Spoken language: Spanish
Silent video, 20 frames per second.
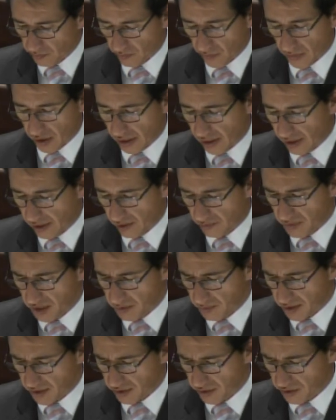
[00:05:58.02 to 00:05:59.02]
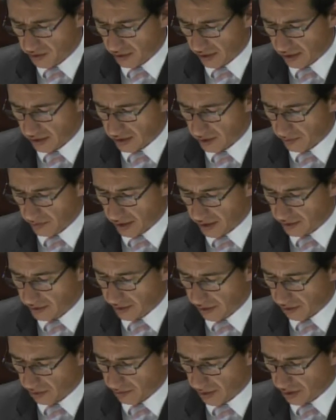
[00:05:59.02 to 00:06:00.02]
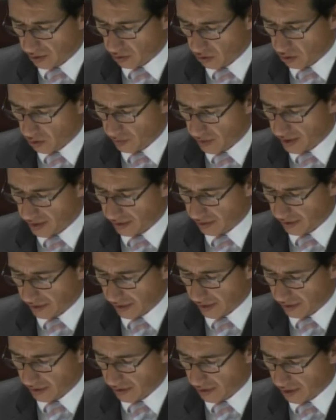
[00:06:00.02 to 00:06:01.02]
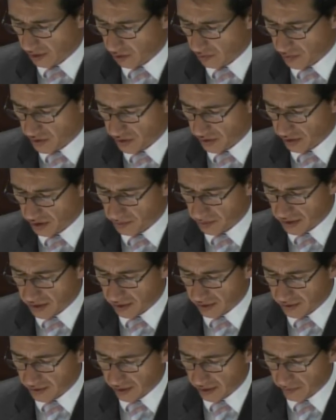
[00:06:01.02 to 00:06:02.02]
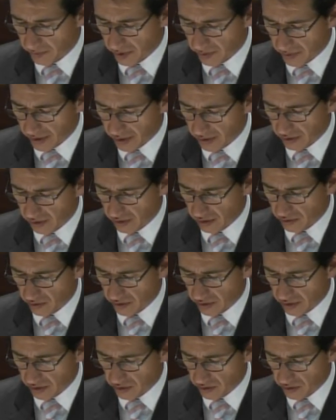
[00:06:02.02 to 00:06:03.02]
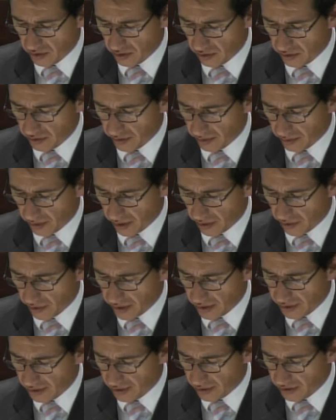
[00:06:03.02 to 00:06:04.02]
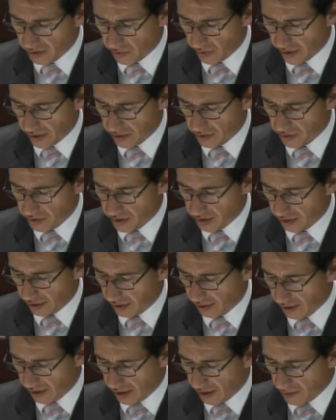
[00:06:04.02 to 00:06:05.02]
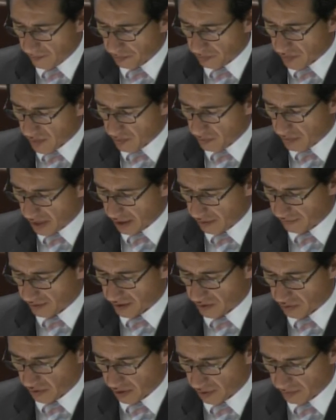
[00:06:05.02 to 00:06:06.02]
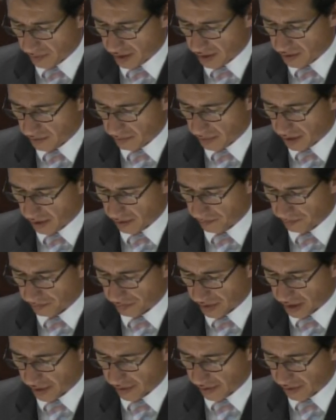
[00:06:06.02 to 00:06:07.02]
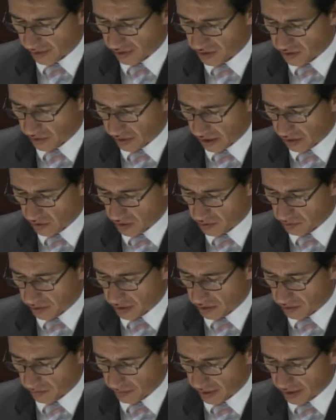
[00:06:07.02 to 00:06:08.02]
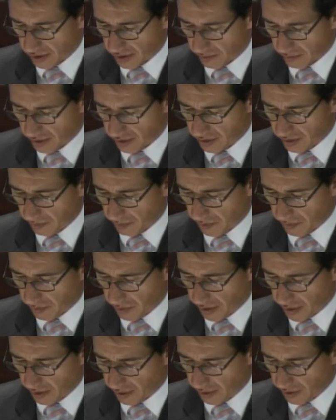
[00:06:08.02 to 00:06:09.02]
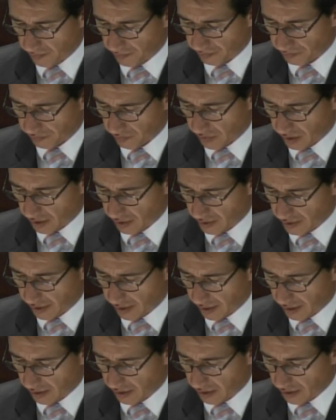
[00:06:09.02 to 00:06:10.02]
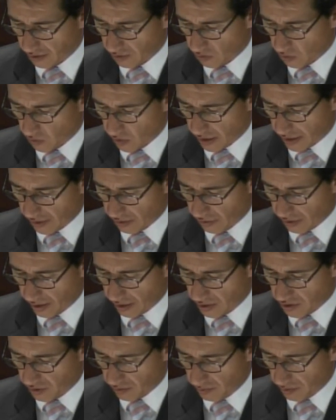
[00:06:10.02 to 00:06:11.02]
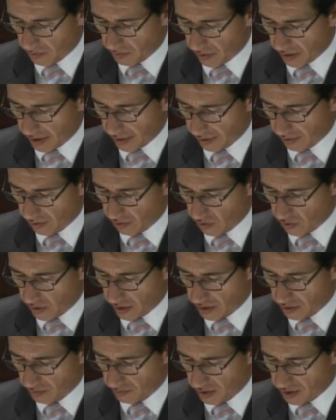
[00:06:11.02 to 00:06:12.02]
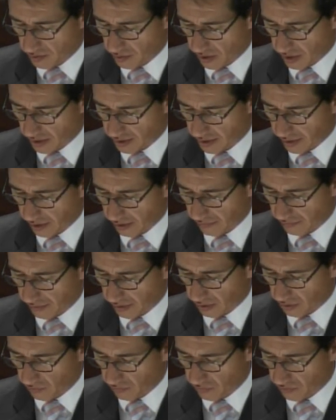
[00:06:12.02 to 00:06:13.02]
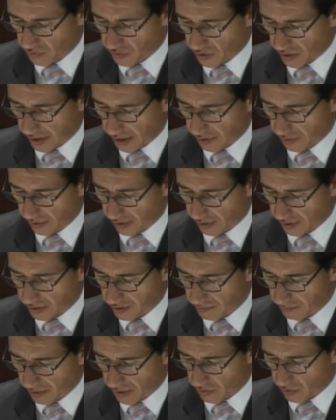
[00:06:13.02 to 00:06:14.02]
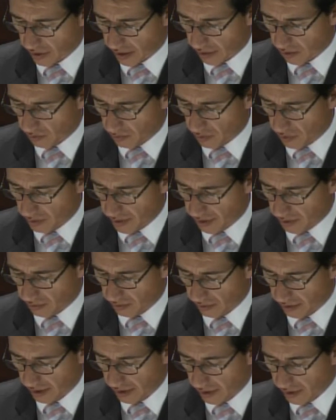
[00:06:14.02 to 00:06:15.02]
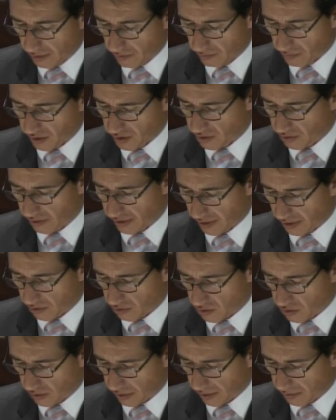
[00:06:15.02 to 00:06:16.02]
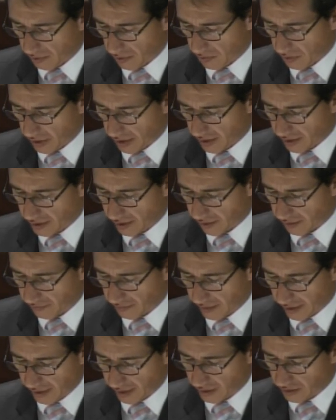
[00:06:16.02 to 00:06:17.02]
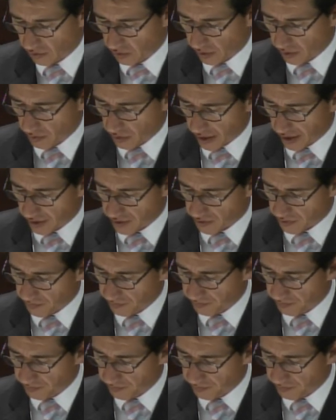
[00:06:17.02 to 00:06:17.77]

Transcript: En la misma sesión, el asambleísta Roberto Gómez, integrante de la Comisión Especializada Permanente de los Derechos Trabajadores y la Seguridad Social, manifestó en lo principal, en relación a lo expuesto por la asambleísta proponente, que ser candidato a un cargo de elección popular no es lo mismo que ser en efecto un funcionario que desempeña un cargo público, puesto que la consulta popular se refiere a este último caso,